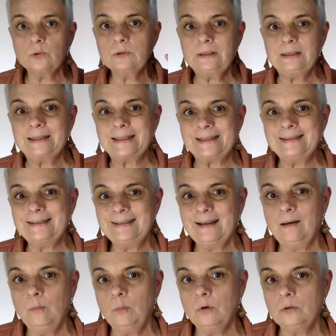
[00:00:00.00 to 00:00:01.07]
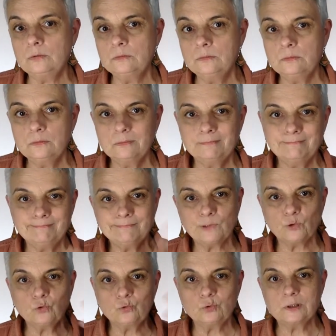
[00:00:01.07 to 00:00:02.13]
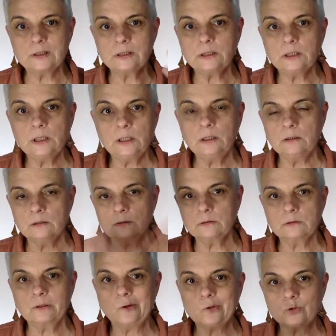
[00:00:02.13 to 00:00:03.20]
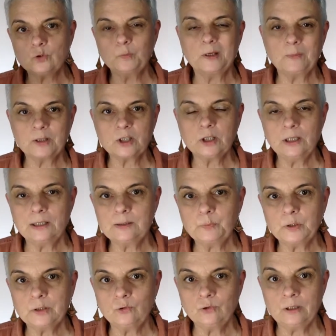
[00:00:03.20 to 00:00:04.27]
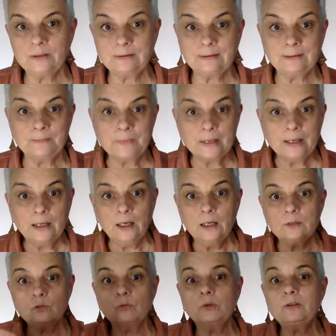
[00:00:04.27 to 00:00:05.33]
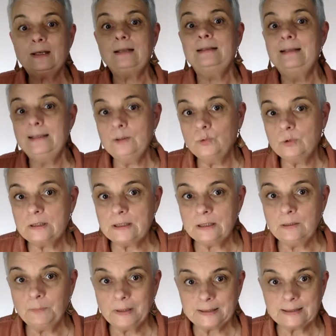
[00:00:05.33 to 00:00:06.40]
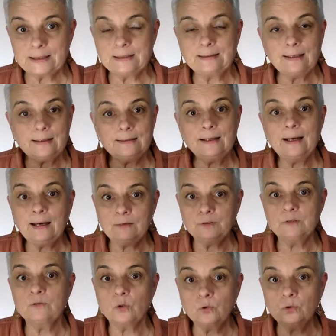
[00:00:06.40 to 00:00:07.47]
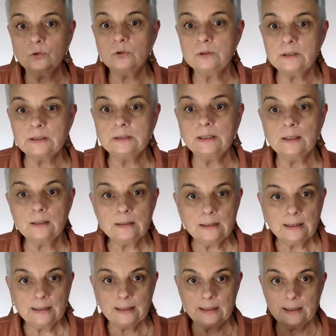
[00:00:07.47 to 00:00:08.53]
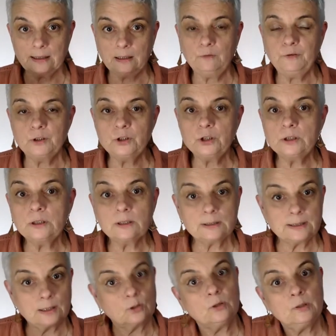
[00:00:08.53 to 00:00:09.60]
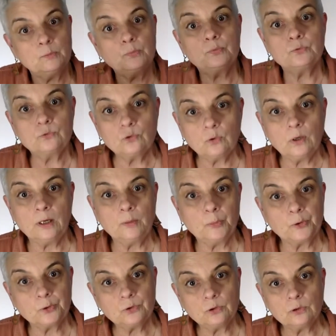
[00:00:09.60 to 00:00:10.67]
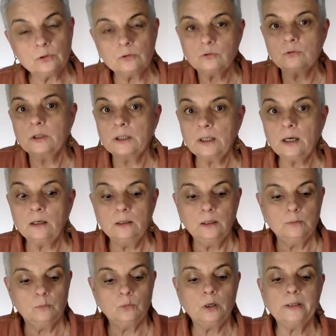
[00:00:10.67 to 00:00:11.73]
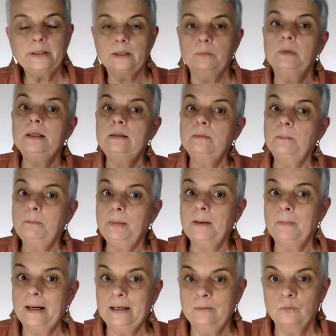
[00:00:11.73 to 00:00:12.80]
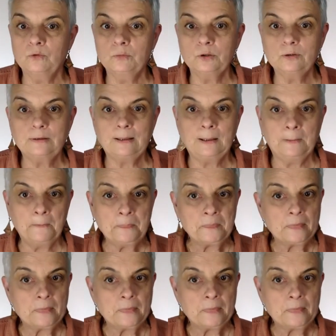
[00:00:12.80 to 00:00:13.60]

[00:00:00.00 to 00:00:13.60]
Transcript: qu'on décrit tellement dans tout ce qui est euh, grand supermarché de la spiritualité. Ton mental, il est utile parce qu'il t'aide à vivre au quotidien. Et réfléchir, c'est quand même plutôt important. En tous les cas, moi, il m'aide pas mal, mon mental.